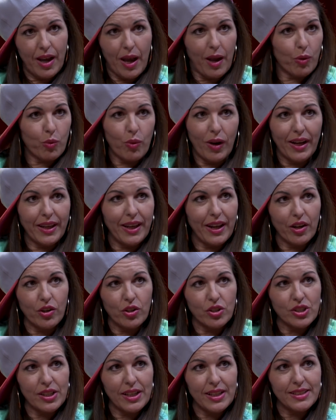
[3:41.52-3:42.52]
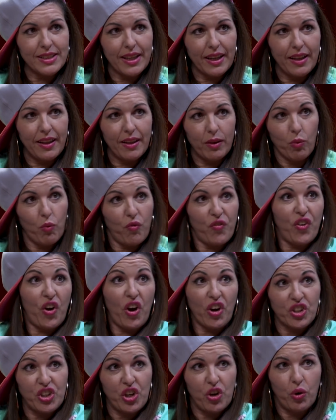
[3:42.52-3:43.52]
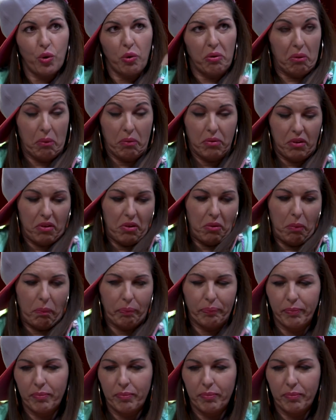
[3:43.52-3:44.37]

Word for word: ¿Ah, cualquier cosa enseguida... ¡fuck you! Digo,